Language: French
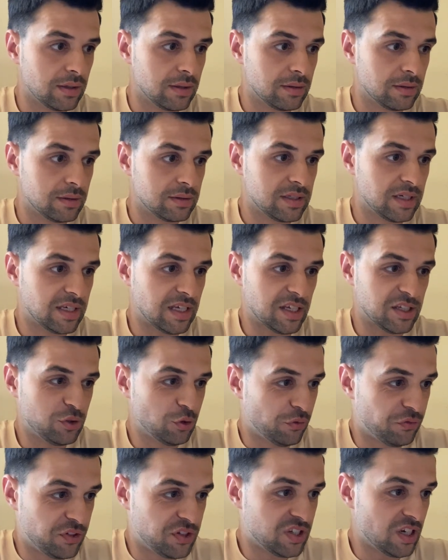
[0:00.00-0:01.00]
c'est quasi
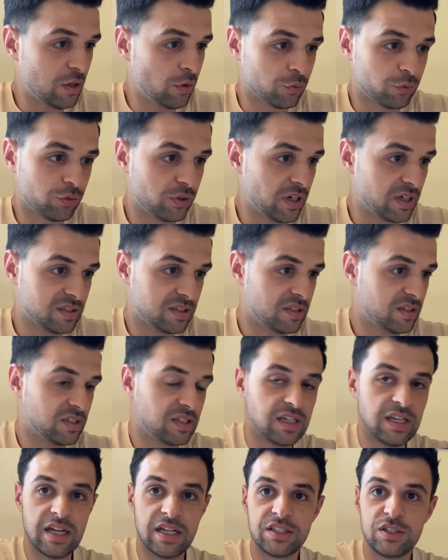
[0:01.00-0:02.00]
officiel, en tout cas c'est ce
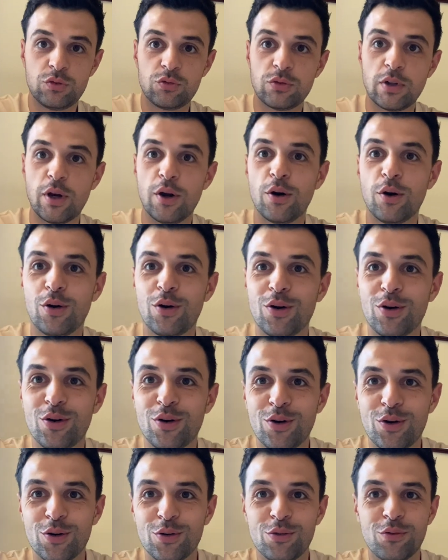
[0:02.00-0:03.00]
qu'il a dit tout à l'heure
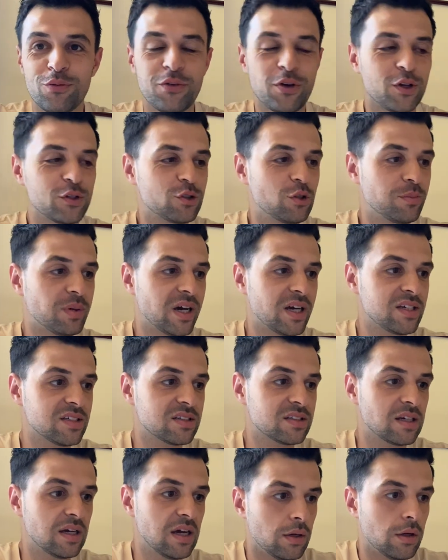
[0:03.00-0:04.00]
en conférence de
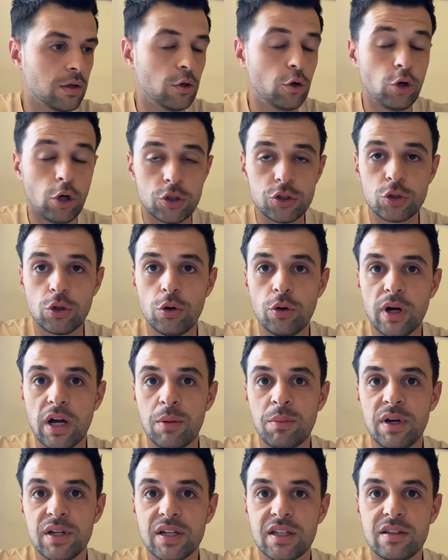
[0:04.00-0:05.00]
presse lorsque le Real
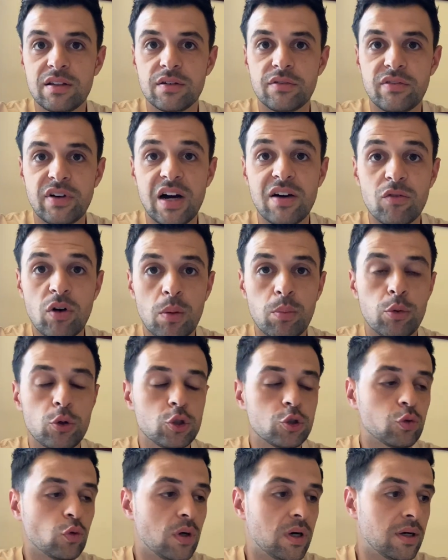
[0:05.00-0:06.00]
Madrid va avoir
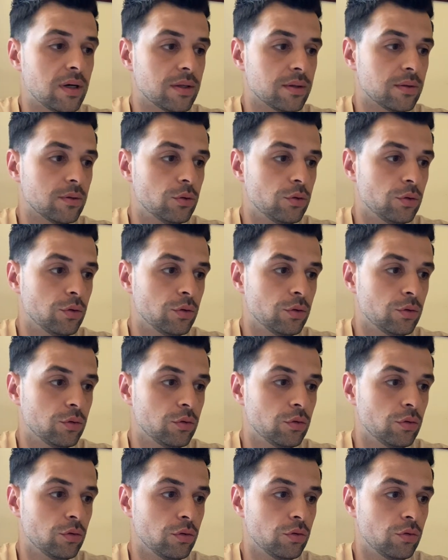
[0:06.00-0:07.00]
besoin de,
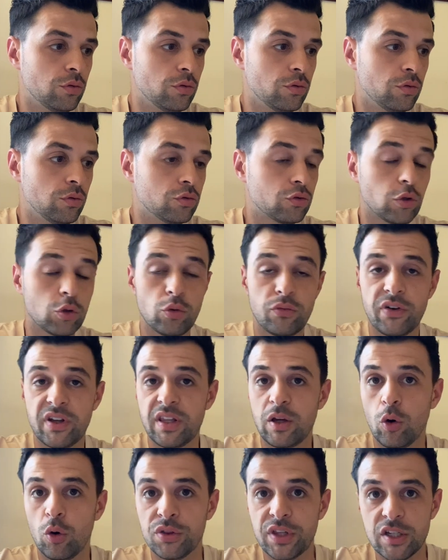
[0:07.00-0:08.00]
de, soit de faire
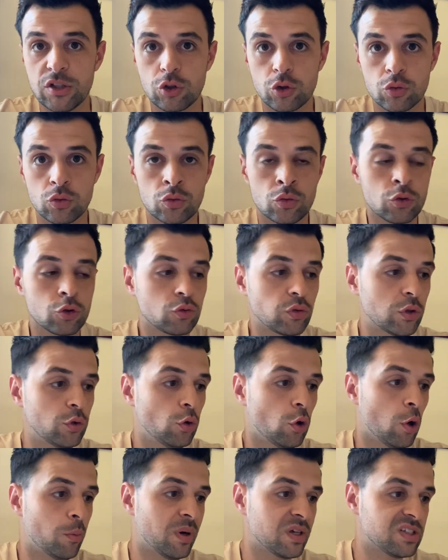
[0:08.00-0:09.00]
des rotations, soit de
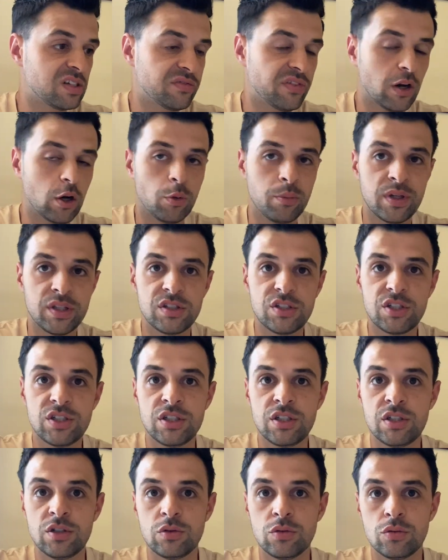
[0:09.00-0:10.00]
remplacer Ferland
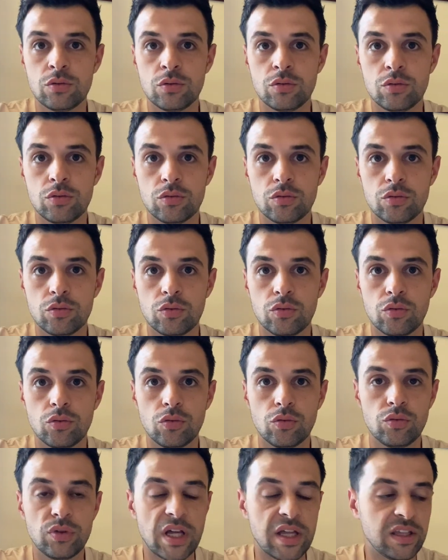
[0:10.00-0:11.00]
Mendy ou,
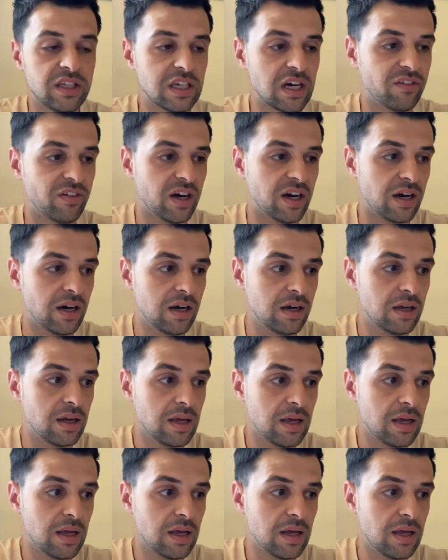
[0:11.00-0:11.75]
ou, Dani Carvajal,